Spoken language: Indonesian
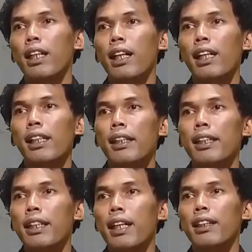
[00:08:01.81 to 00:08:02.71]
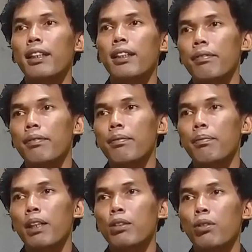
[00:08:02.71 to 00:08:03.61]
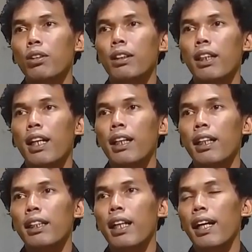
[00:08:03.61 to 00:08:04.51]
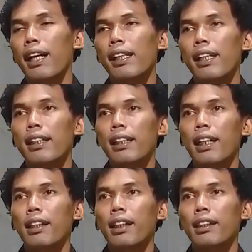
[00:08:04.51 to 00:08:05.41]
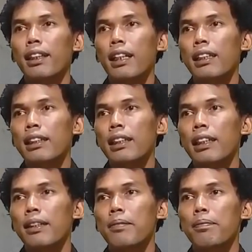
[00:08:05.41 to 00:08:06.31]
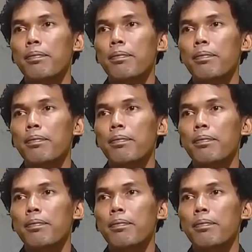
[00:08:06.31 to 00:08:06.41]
yang kalian ingat password terakhir yang kalian ingat ketikkan di sini